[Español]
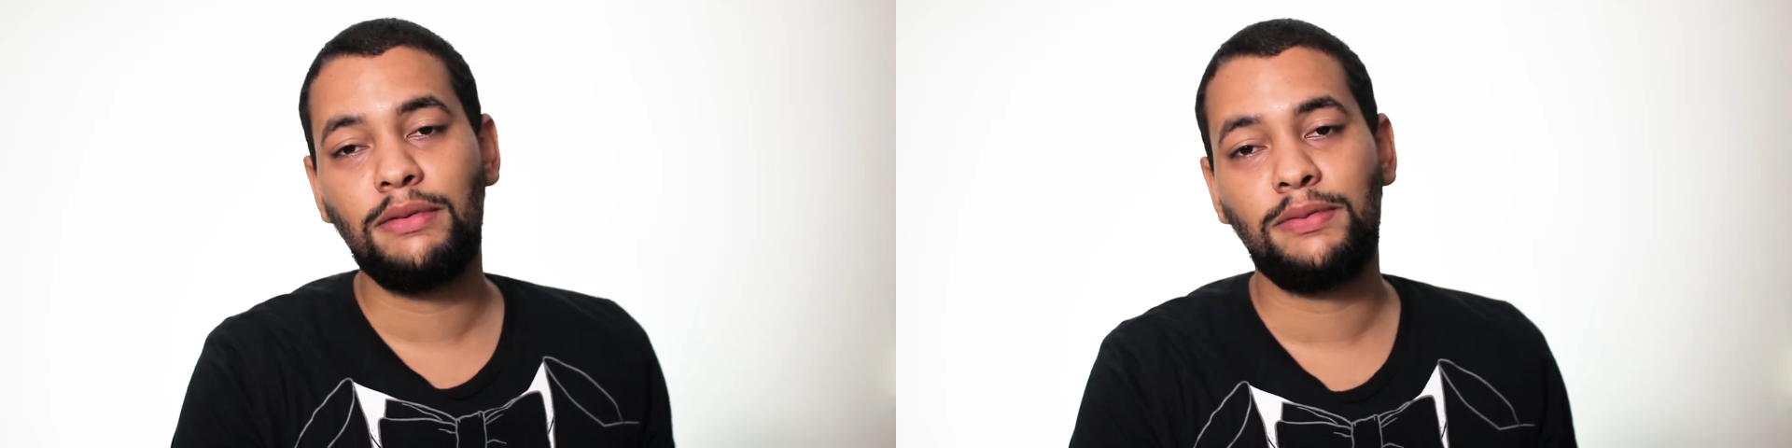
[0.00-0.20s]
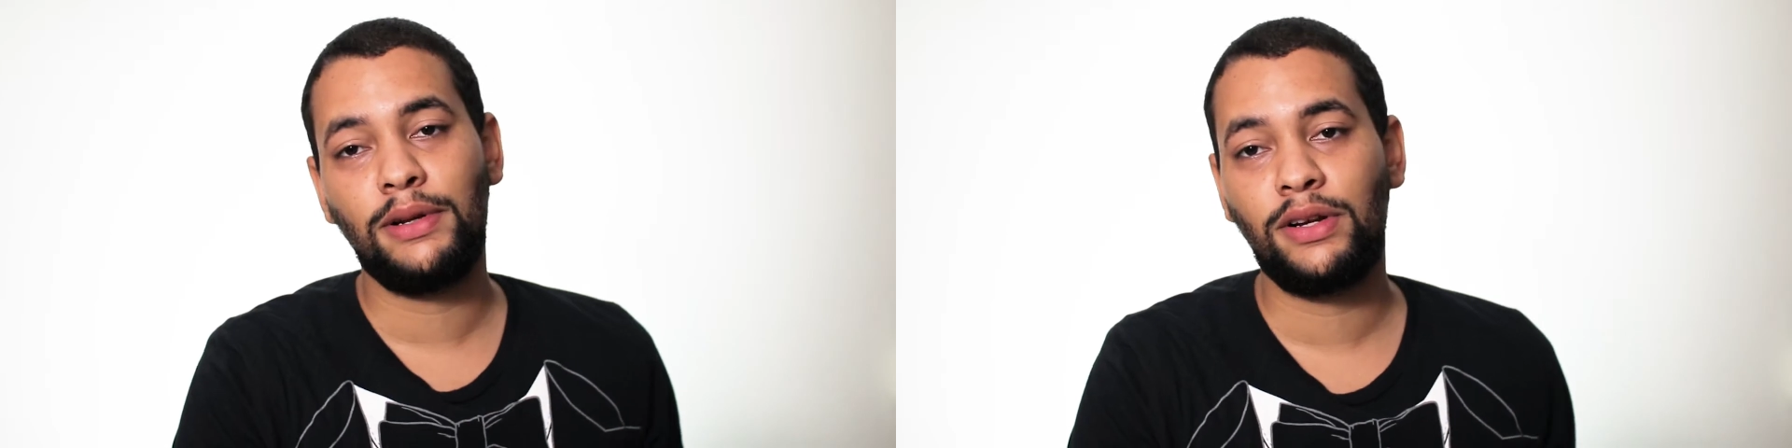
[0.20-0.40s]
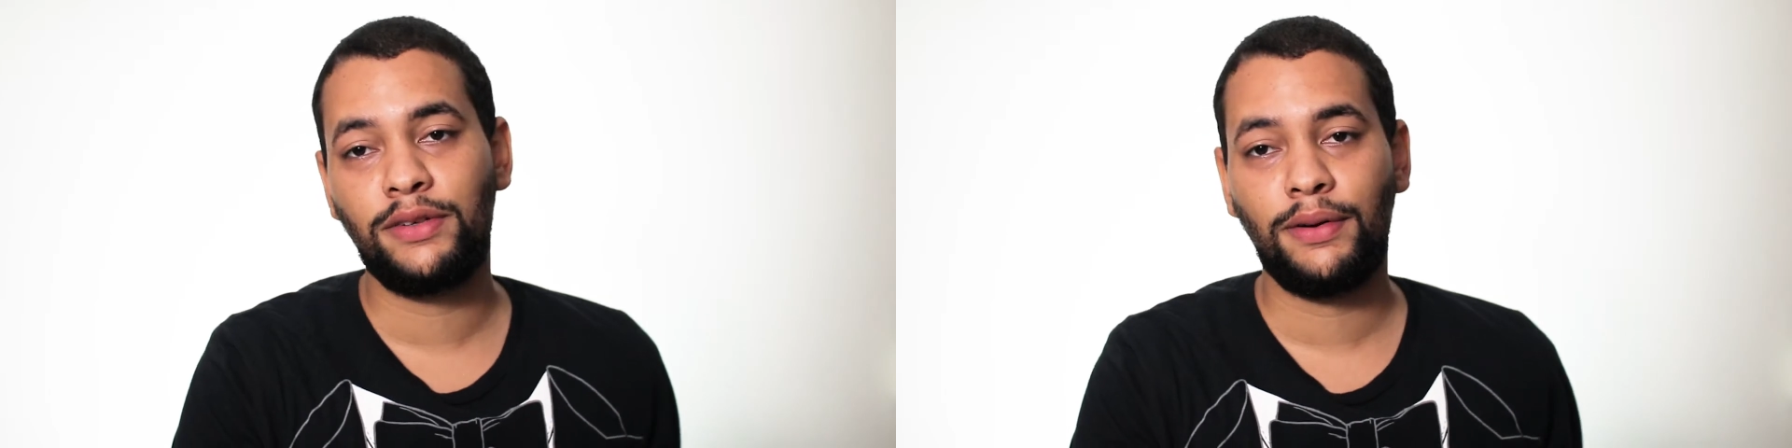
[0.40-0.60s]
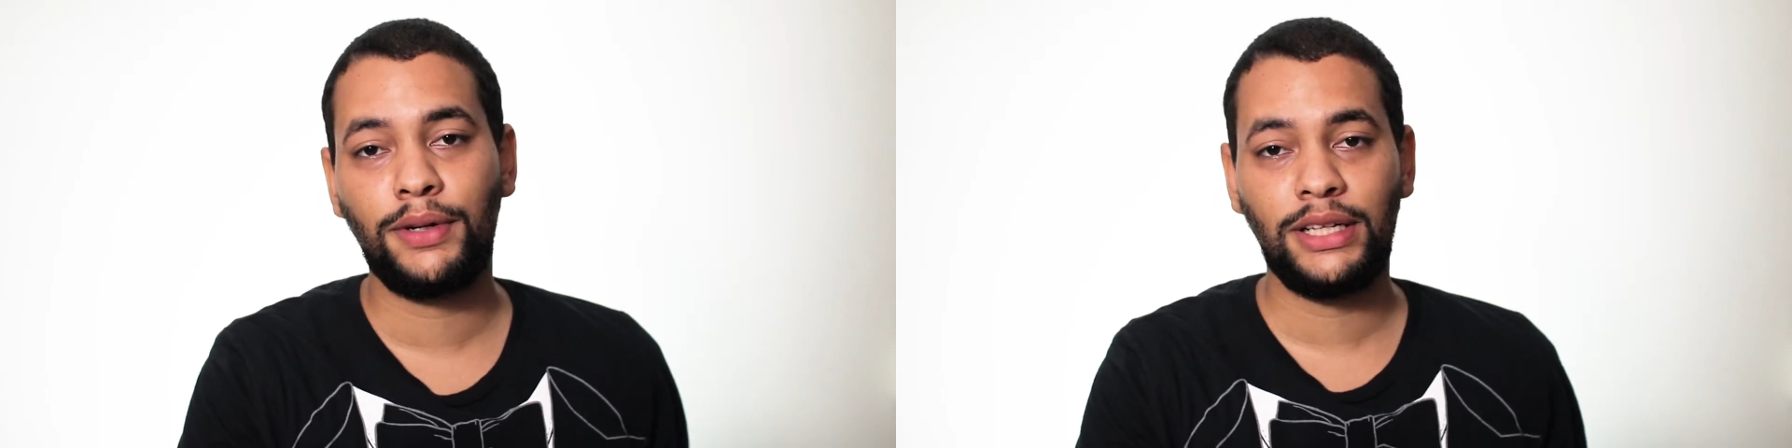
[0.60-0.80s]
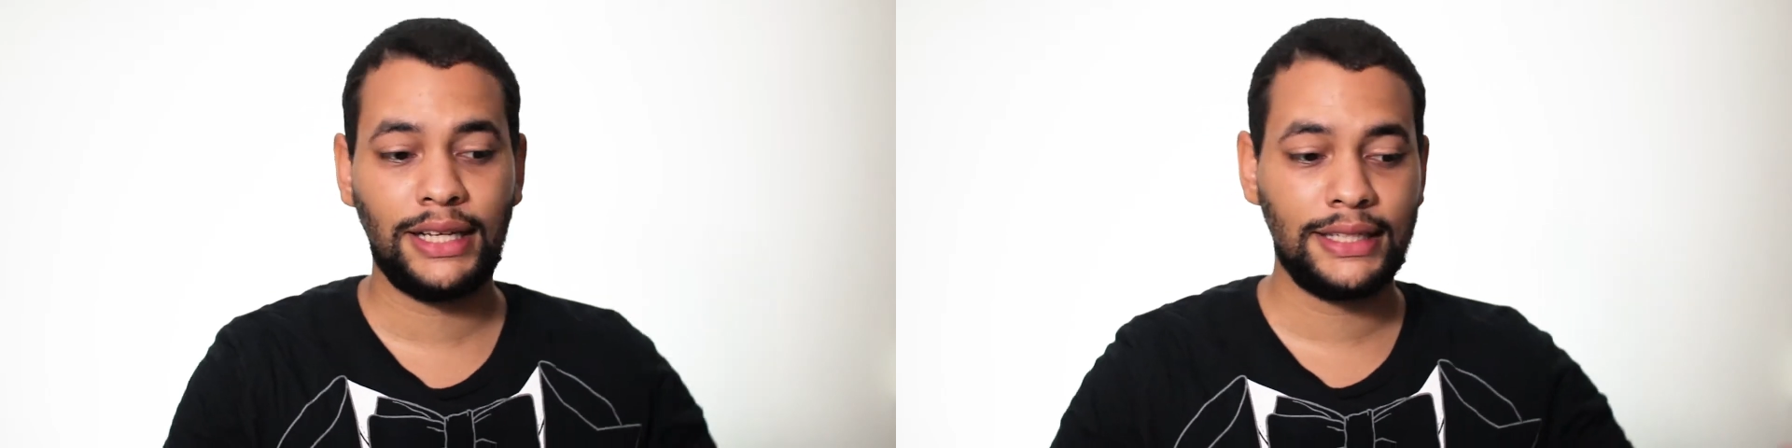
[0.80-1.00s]
mis películas
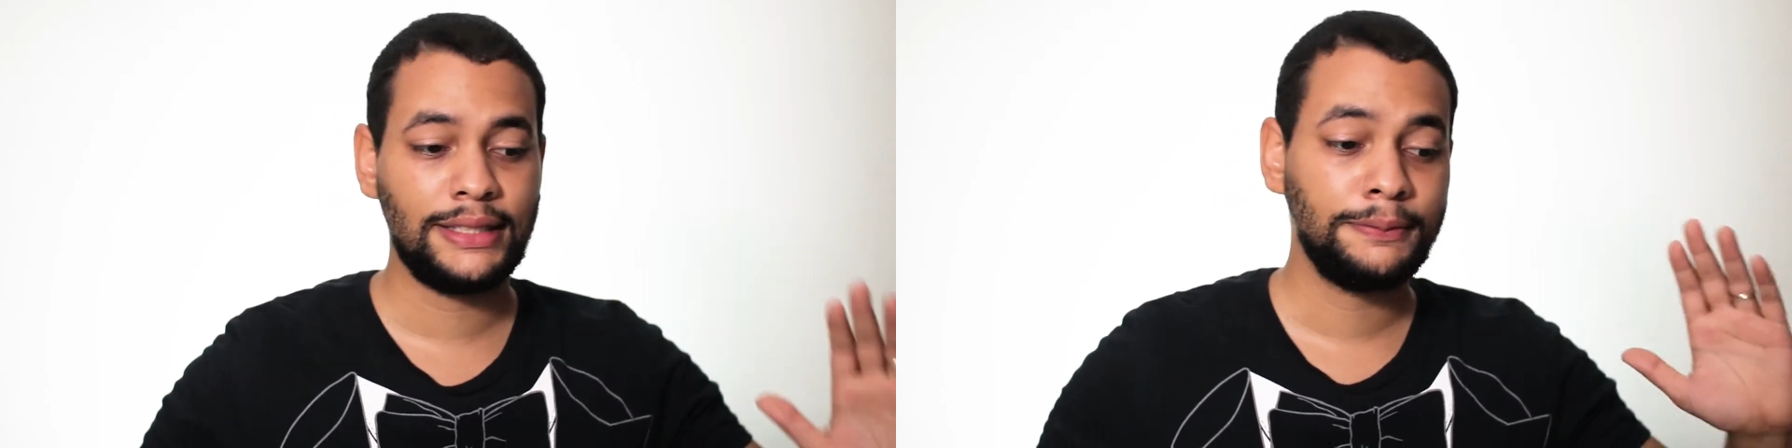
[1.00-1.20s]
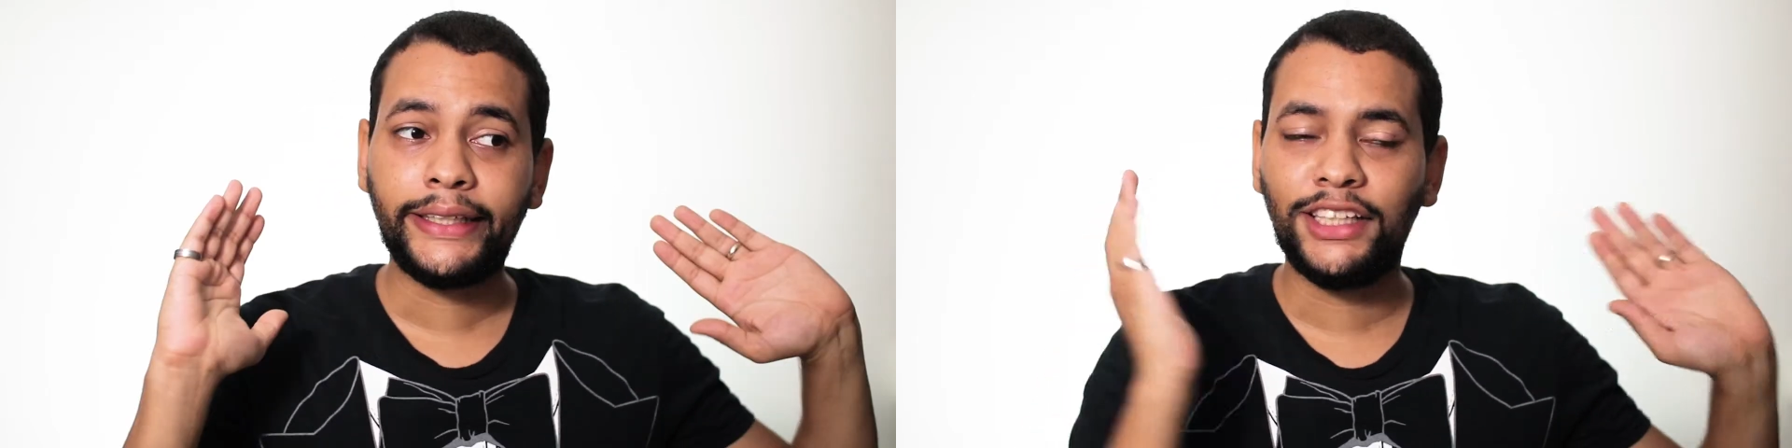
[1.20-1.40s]
favoritas,